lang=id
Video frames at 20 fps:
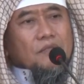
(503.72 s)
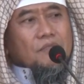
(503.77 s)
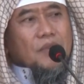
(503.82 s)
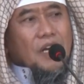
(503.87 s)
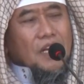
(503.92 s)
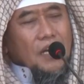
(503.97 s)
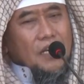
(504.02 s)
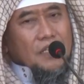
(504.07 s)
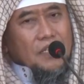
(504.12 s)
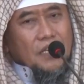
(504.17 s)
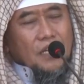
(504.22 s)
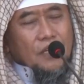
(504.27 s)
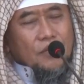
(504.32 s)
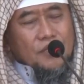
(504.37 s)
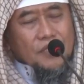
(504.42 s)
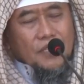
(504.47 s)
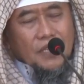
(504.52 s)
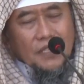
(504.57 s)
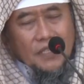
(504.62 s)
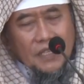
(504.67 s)
Maka
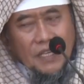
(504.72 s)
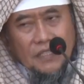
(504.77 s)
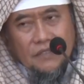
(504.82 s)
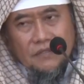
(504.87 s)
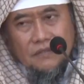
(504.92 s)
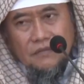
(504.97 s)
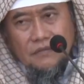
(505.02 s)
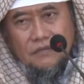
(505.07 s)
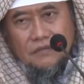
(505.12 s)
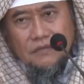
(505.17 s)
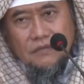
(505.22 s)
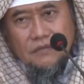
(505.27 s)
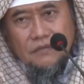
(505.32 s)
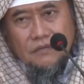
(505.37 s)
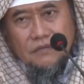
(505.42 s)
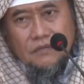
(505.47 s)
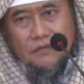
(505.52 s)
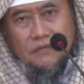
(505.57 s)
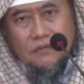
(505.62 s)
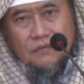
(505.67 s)
anak-anakku sekalian,
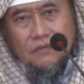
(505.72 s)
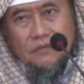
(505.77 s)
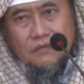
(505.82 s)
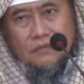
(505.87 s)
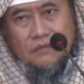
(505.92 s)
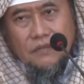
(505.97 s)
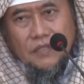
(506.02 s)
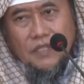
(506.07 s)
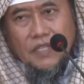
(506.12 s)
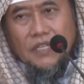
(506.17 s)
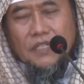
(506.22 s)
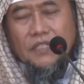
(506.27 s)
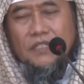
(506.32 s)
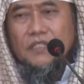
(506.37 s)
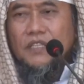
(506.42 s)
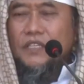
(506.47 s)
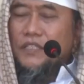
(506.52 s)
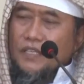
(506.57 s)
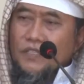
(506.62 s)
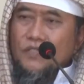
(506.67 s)
ya,
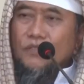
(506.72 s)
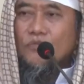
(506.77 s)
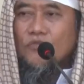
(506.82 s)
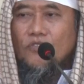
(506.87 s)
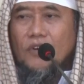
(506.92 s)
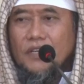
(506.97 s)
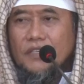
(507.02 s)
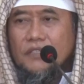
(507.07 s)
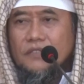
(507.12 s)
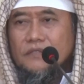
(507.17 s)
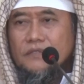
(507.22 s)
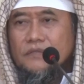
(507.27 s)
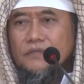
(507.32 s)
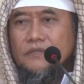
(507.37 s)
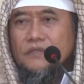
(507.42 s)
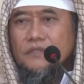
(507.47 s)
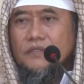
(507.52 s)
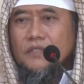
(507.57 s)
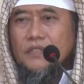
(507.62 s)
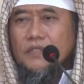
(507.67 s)
kita semua
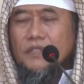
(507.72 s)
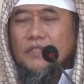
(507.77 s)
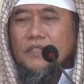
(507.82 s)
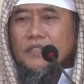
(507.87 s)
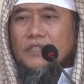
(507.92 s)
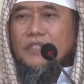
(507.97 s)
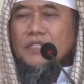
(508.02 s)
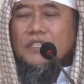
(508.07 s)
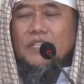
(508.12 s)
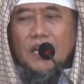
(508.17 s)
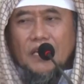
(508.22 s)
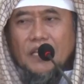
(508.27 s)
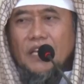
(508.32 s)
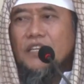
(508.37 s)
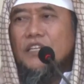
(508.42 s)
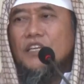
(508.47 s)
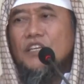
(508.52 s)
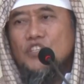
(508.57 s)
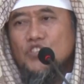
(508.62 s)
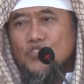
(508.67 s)
tidak ada
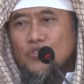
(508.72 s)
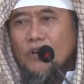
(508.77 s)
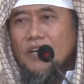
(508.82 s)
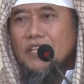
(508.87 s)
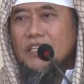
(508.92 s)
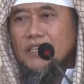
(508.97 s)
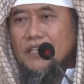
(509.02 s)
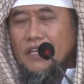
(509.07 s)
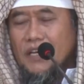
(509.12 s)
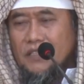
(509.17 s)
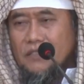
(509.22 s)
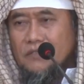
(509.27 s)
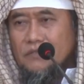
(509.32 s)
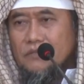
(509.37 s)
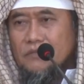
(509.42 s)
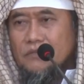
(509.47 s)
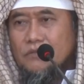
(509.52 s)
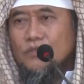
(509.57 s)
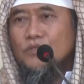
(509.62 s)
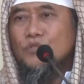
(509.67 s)
yang dikecualikan
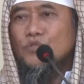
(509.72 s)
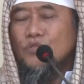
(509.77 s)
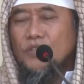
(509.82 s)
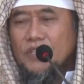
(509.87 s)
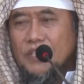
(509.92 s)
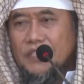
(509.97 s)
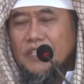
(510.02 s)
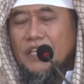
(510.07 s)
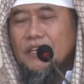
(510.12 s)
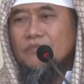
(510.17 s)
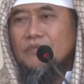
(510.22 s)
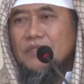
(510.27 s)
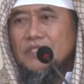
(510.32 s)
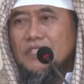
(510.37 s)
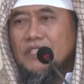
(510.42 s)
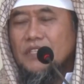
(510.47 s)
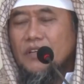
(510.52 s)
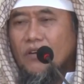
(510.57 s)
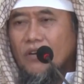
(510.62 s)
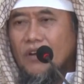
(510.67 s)
untuk kita
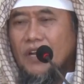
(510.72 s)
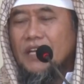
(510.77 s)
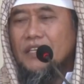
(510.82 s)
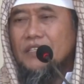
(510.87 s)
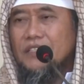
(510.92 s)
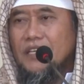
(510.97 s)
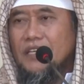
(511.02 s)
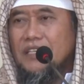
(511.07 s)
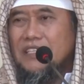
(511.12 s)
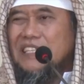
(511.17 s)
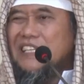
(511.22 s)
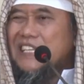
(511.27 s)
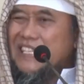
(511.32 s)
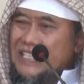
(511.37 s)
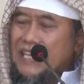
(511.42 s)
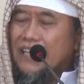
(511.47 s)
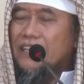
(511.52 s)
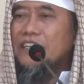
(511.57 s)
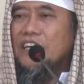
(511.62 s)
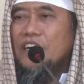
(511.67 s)
menjadi orang yang
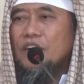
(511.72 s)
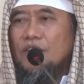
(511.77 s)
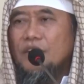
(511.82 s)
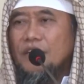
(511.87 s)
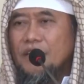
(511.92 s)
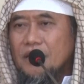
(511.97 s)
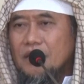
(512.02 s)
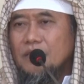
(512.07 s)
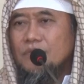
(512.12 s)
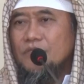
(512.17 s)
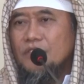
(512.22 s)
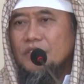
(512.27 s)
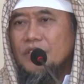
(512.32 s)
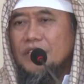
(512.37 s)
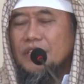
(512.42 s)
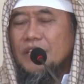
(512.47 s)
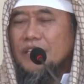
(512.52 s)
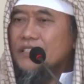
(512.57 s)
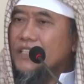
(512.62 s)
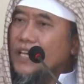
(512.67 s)
dijaga oleh ilmu
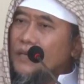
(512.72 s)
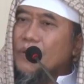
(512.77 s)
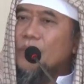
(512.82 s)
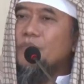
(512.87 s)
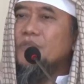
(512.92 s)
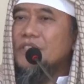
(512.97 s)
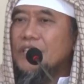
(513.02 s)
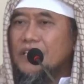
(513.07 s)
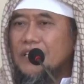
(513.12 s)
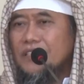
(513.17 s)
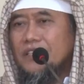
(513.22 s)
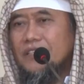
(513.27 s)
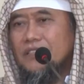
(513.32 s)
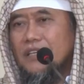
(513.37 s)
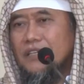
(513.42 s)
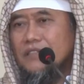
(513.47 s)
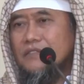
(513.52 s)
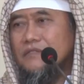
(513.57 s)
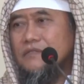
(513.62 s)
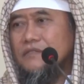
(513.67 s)
kita, siapapun dari kita.